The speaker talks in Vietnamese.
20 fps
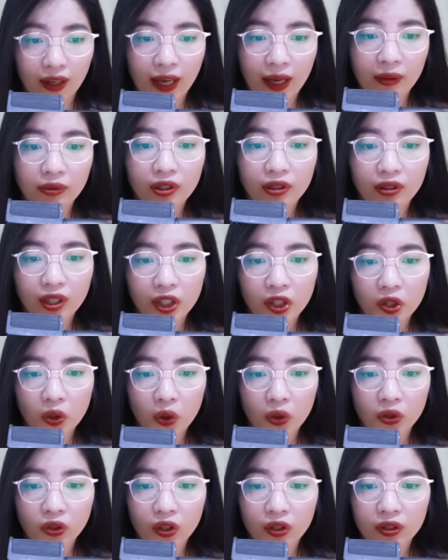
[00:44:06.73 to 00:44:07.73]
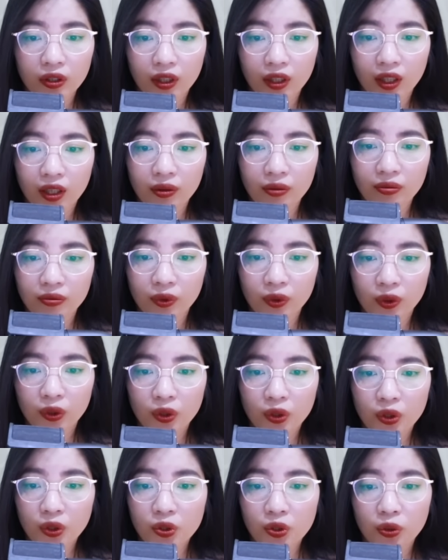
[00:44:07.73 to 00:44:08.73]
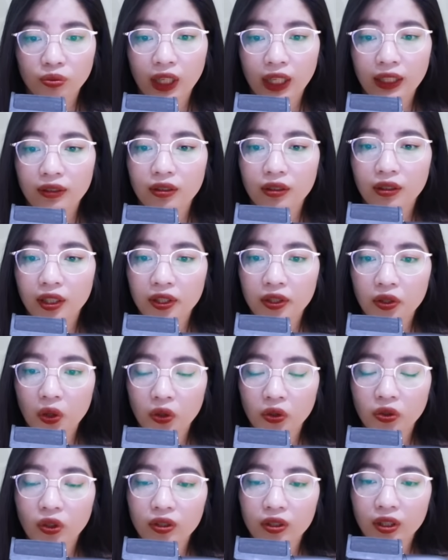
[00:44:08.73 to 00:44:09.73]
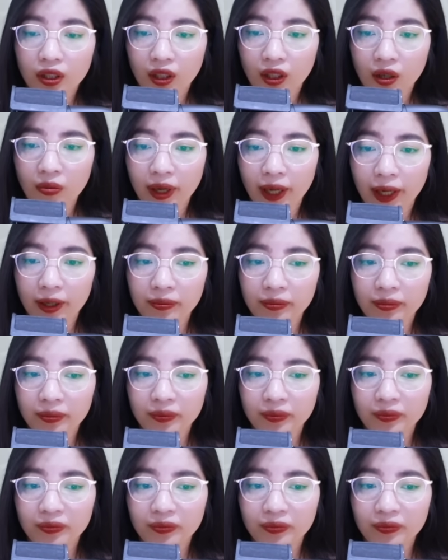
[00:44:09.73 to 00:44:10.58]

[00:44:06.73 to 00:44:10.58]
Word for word: Em đừng ly hôn có được không? Chúng ta đừng ly hôn có được không em?